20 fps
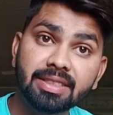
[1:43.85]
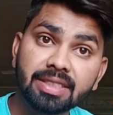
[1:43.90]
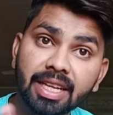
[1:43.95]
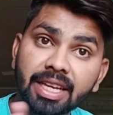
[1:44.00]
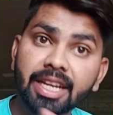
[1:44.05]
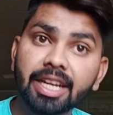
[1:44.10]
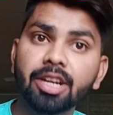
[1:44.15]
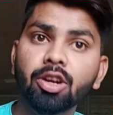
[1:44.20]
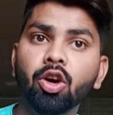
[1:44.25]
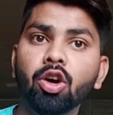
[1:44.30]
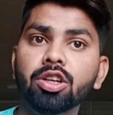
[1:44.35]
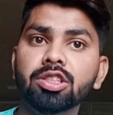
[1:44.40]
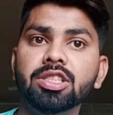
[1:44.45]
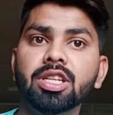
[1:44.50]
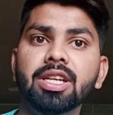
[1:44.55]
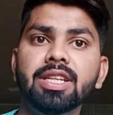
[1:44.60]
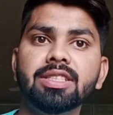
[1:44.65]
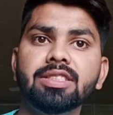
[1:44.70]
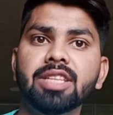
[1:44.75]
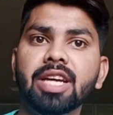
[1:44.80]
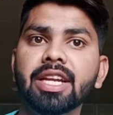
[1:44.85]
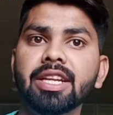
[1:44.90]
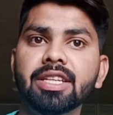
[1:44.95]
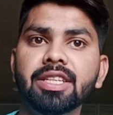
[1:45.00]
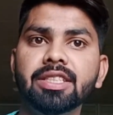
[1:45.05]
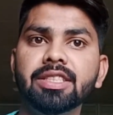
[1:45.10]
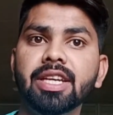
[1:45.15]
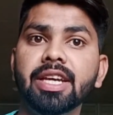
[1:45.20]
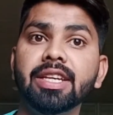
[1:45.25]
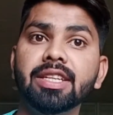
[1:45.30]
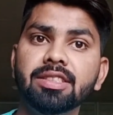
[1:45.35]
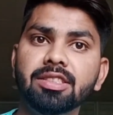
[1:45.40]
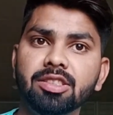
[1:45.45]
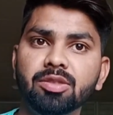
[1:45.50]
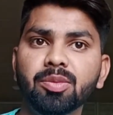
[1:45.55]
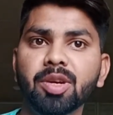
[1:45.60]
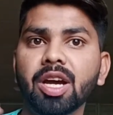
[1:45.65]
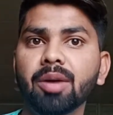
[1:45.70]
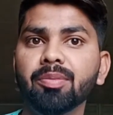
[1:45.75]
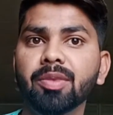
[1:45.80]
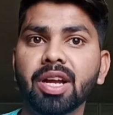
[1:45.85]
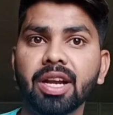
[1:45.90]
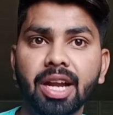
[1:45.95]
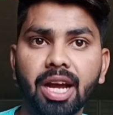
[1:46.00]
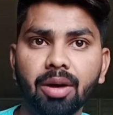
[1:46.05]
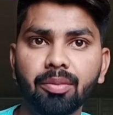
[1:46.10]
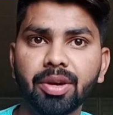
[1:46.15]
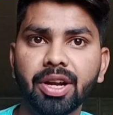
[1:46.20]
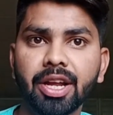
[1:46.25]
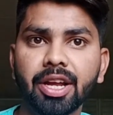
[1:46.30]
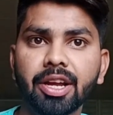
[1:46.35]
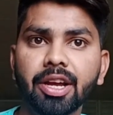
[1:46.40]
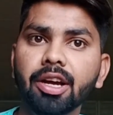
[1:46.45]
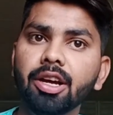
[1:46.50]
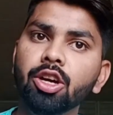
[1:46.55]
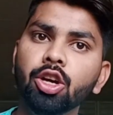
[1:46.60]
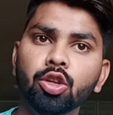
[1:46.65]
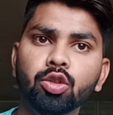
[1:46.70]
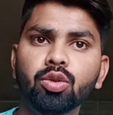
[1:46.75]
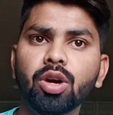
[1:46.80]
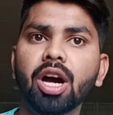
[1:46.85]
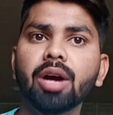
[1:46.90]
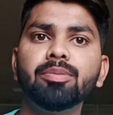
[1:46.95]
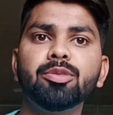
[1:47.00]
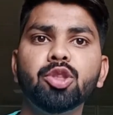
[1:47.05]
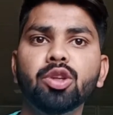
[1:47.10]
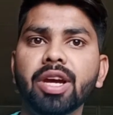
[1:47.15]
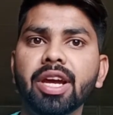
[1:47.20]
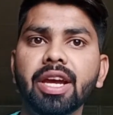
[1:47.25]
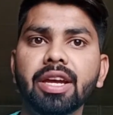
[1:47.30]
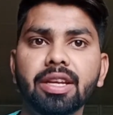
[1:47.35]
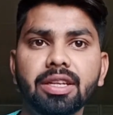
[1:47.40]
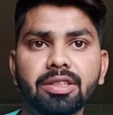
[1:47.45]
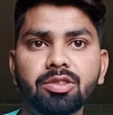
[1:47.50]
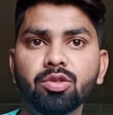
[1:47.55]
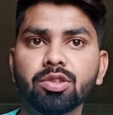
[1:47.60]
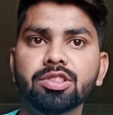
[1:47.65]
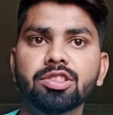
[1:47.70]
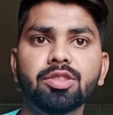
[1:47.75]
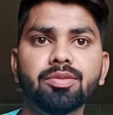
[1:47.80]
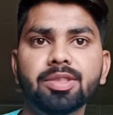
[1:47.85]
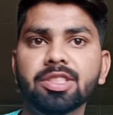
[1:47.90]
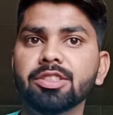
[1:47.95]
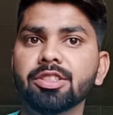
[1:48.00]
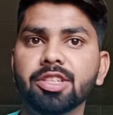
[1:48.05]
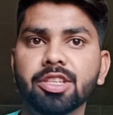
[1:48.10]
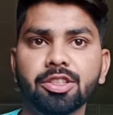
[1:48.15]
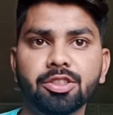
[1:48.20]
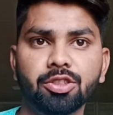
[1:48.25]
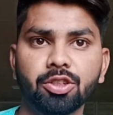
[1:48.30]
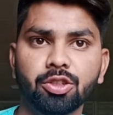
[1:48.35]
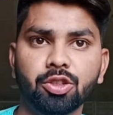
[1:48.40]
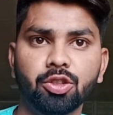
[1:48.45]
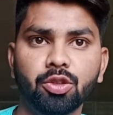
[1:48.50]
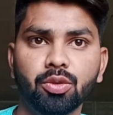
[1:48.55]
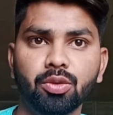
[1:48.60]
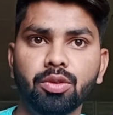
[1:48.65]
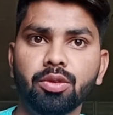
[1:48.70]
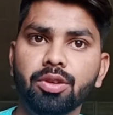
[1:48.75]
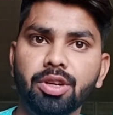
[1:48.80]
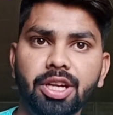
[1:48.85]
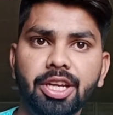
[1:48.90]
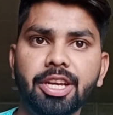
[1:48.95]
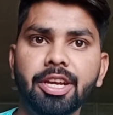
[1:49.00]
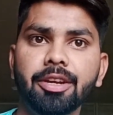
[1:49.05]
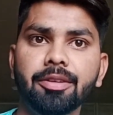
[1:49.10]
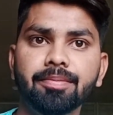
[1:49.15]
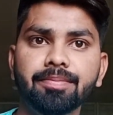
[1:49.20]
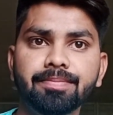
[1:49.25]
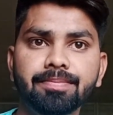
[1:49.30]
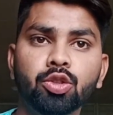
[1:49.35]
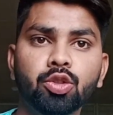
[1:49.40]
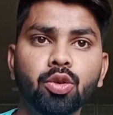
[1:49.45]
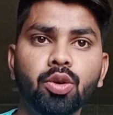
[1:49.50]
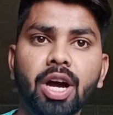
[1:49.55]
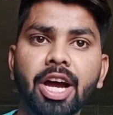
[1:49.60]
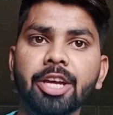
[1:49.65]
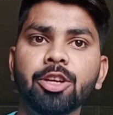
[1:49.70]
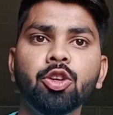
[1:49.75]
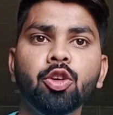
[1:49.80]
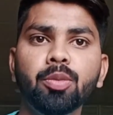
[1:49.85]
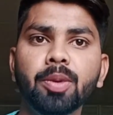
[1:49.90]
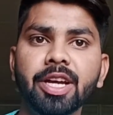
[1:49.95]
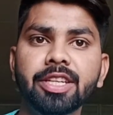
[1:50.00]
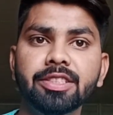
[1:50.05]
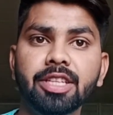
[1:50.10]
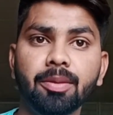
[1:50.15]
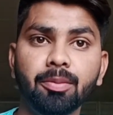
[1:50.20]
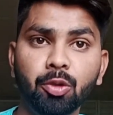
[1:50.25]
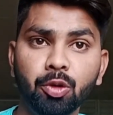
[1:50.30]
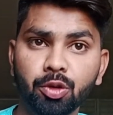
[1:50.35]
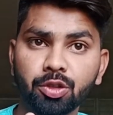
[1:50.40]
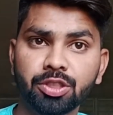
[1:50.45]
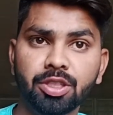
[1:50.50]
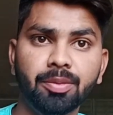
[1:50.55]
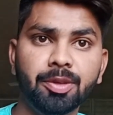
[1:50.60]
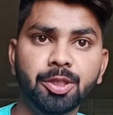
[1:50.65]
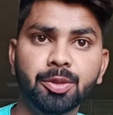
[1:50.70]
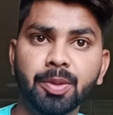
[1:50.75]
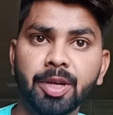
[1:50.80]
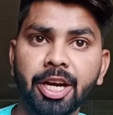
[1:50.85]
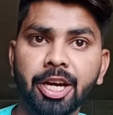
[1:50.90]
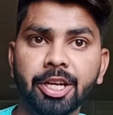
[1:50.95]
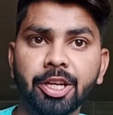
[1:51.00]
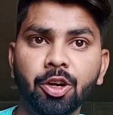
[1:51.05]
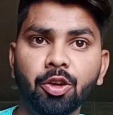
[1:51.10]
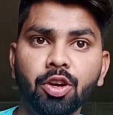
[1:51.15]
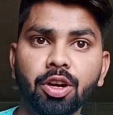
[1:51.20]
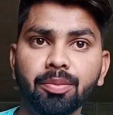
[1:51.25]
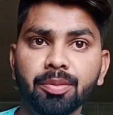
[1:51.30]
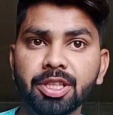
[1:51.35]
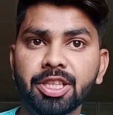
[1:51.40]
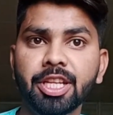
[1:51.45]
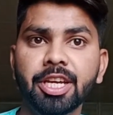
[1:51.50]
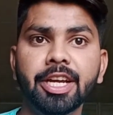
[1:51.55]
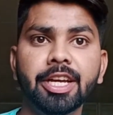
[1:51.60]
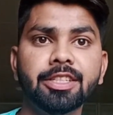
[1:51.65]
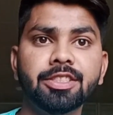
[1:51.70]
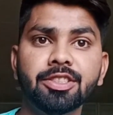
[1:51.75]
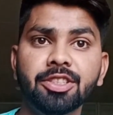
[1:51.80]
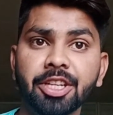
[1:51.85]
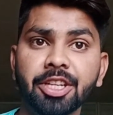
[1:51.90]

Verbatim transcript: सेकेंड हॉस्टल लिस्ट जारी की जाएगी जिसमें आपका नाम रहेगा तो आप जो है यूनिवर्सिटी विजिट कर सकते हो ठीक है तो आई होप गाइस आप लोग को समझ में आ गया होगा मिलते हैं गाइस